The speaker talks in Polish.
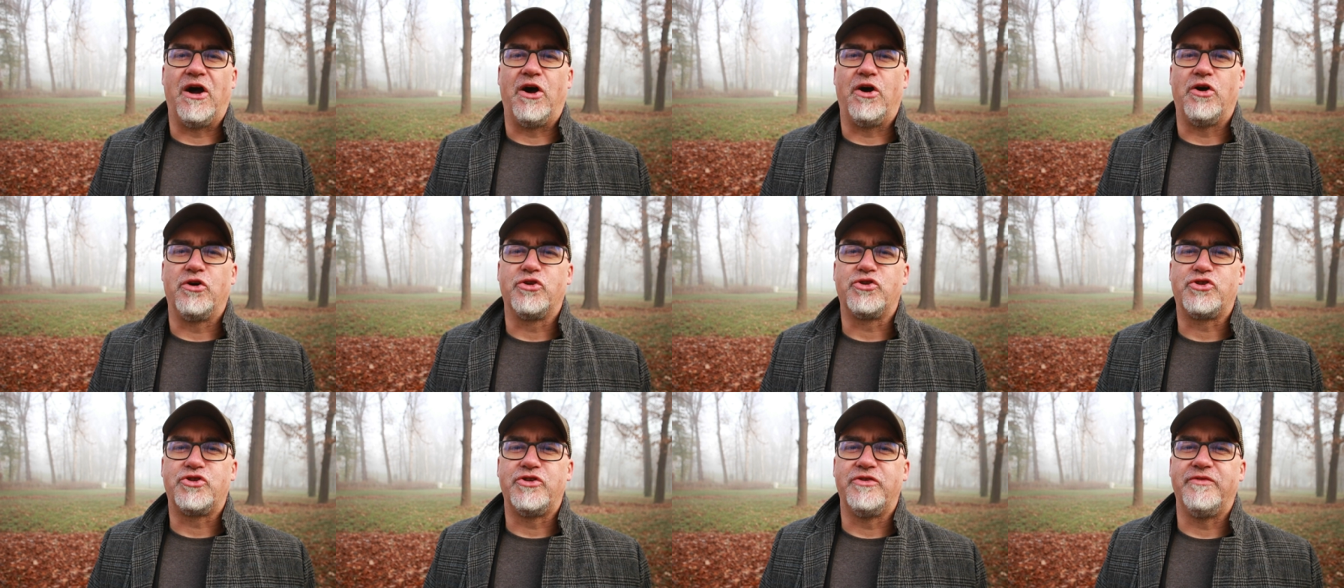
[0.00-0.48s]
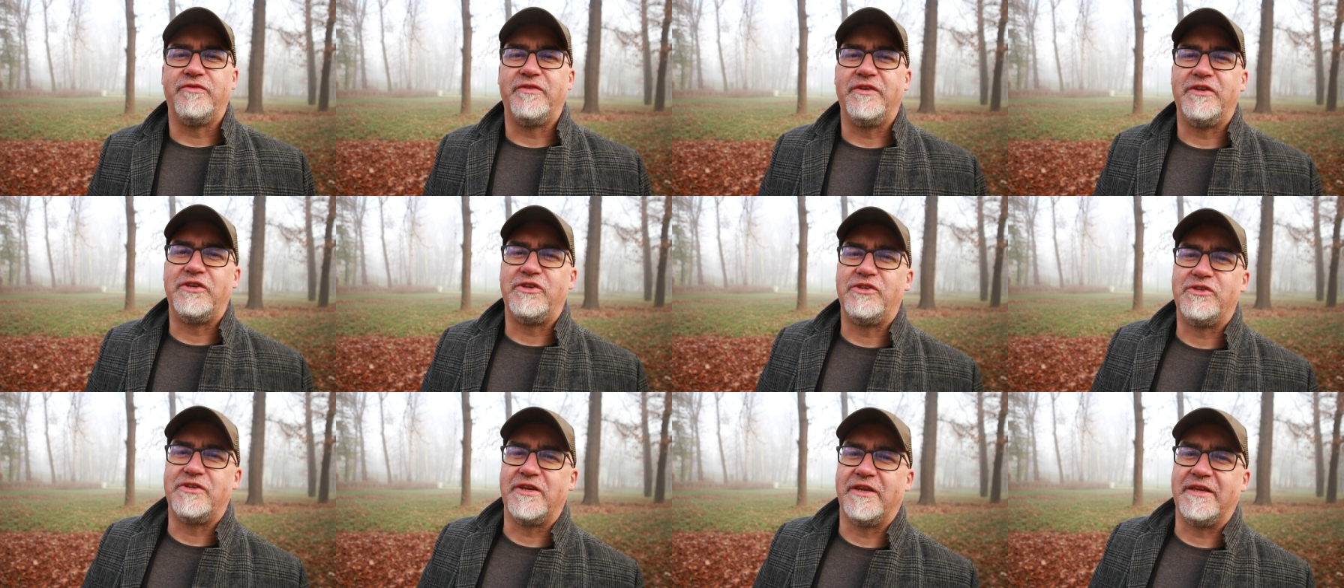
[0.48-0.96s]

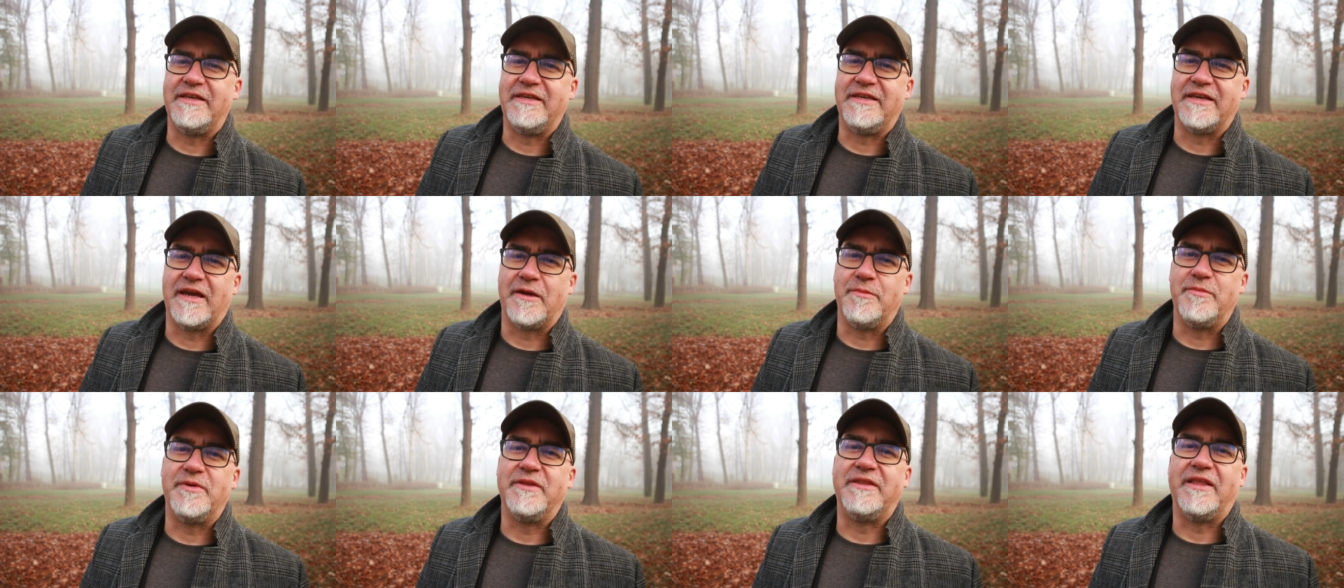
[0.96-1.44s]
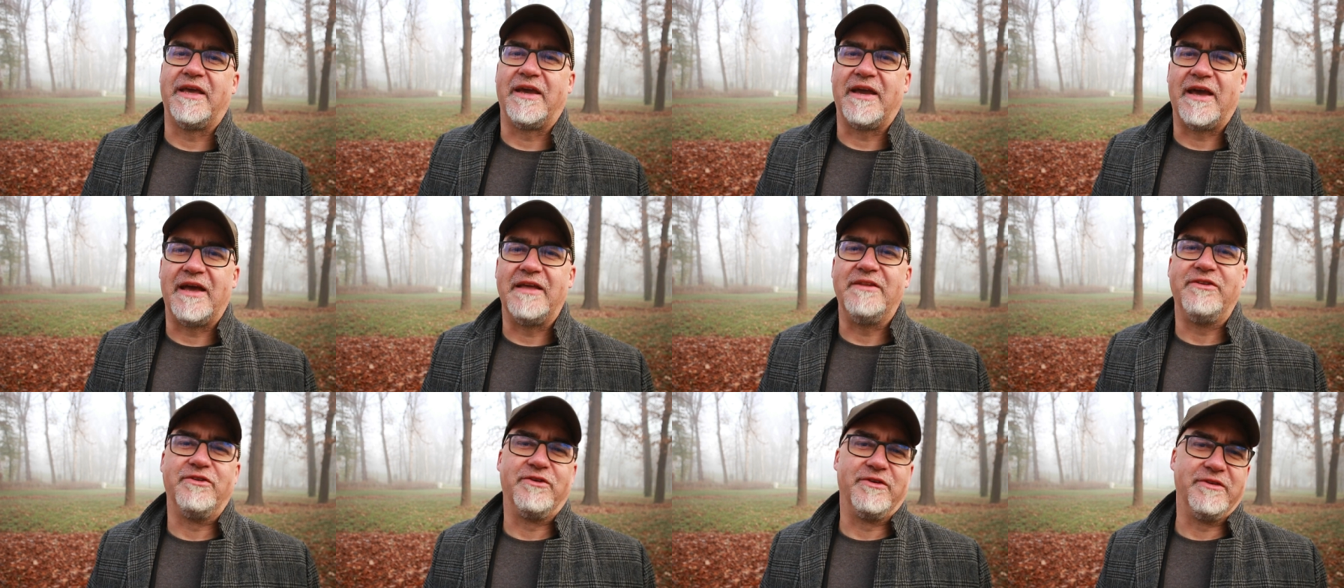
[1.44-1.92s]
Oczywiście, ich habe
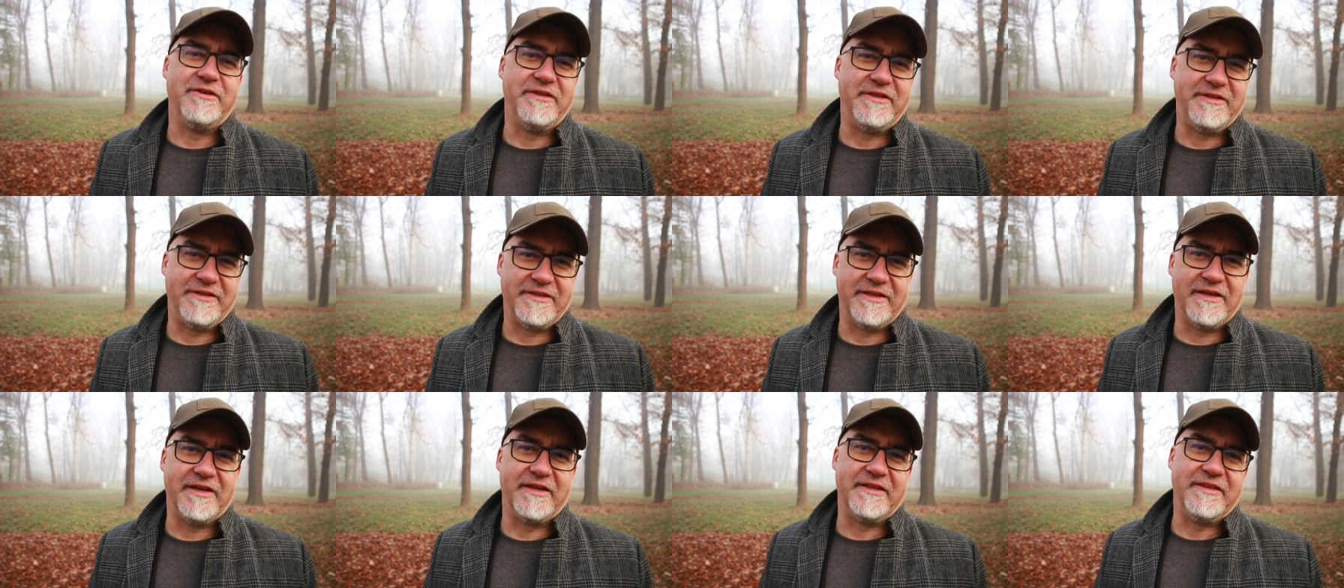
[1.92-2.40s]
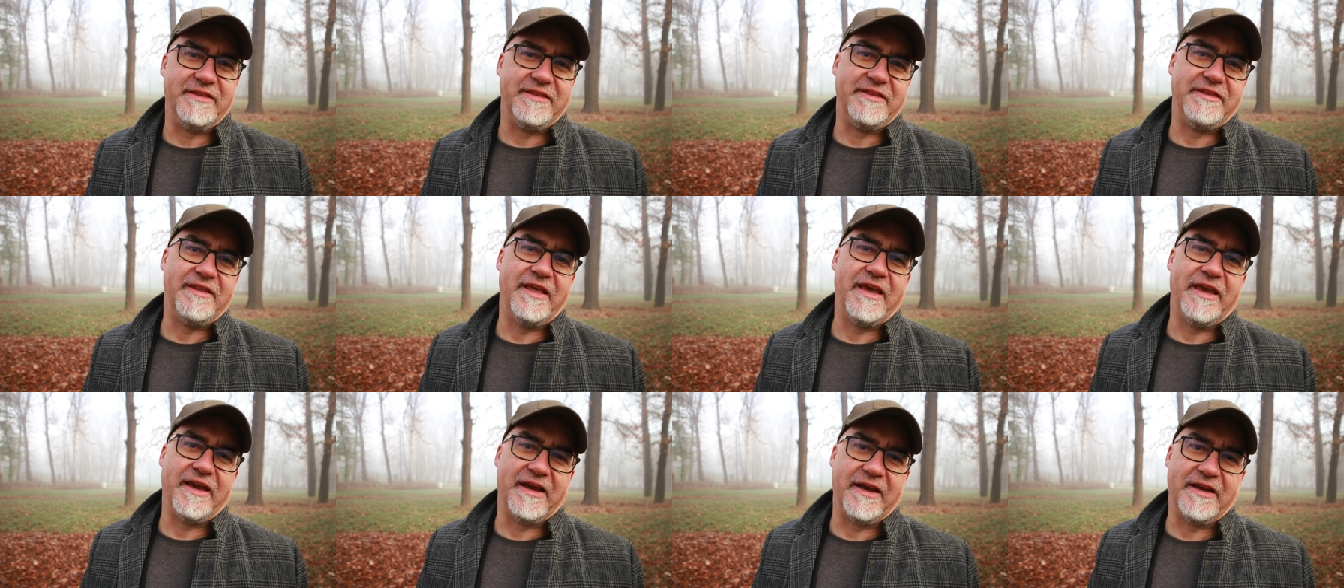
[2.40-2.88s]
daran noch nicht
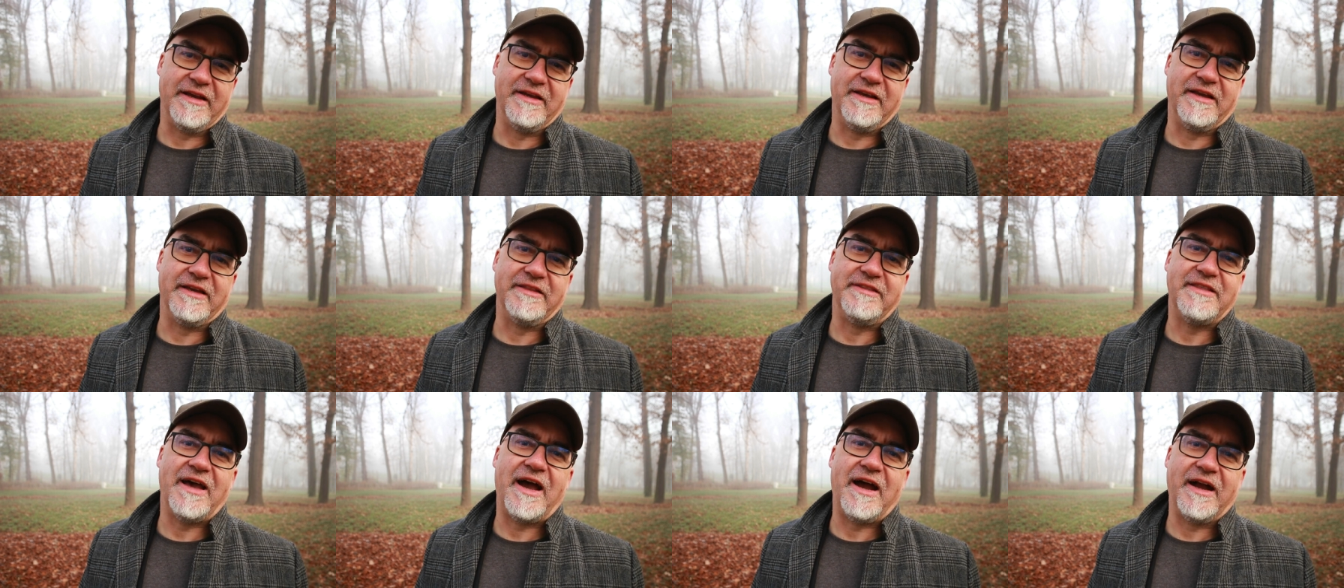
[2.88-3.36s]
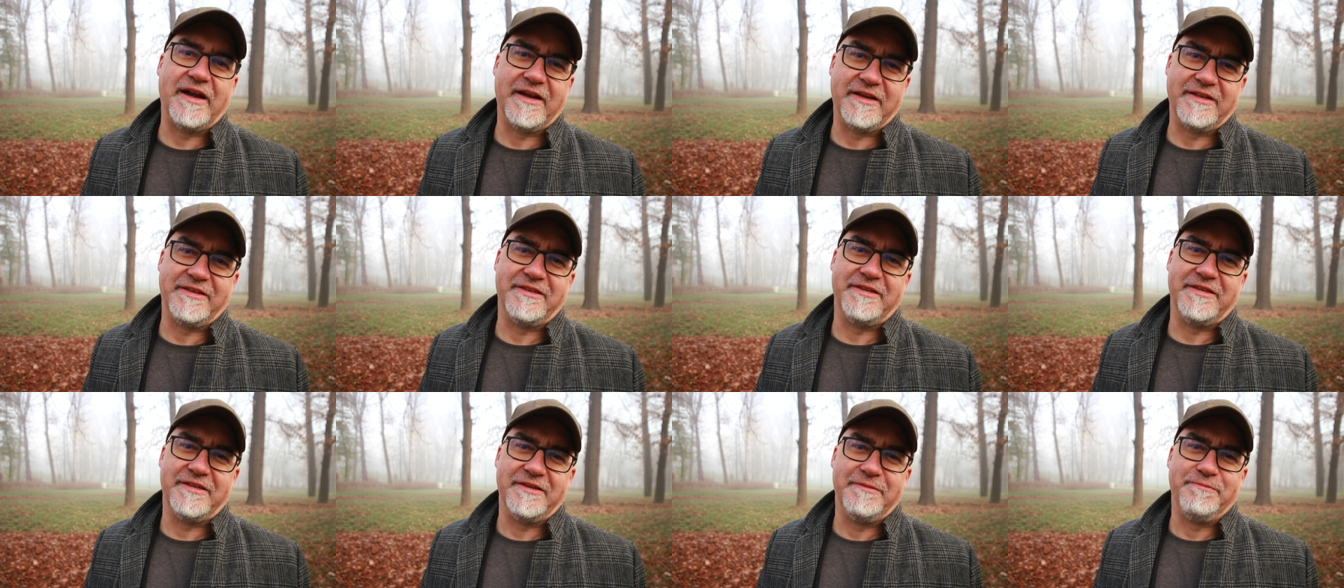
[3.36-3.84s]

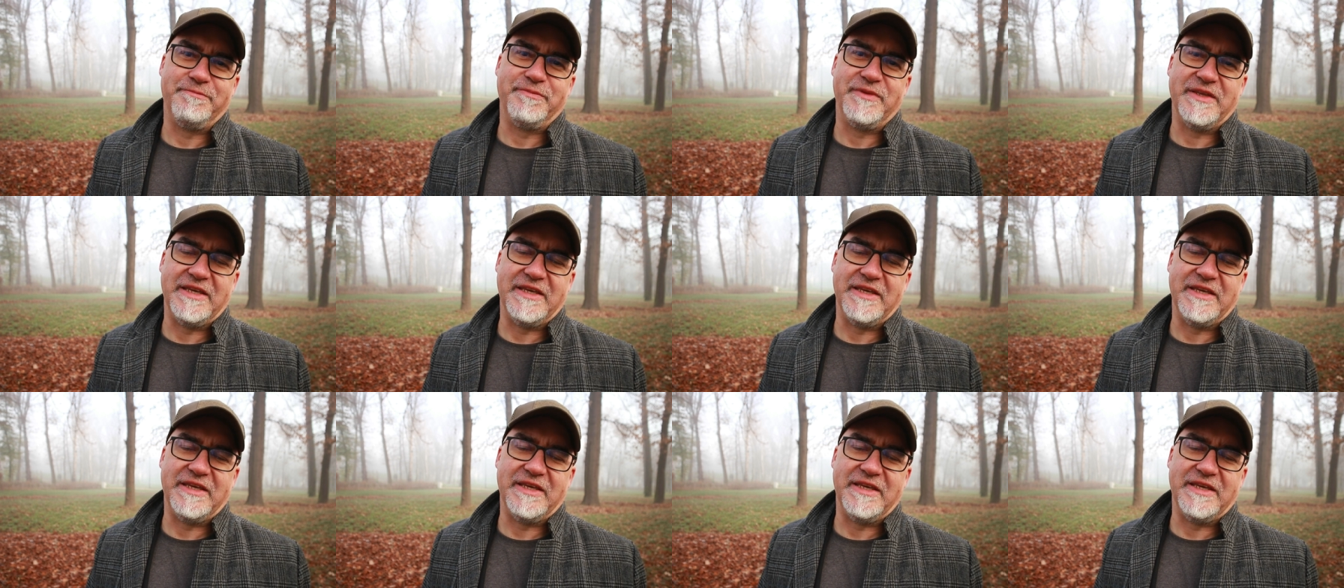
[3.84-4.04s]
gedacht.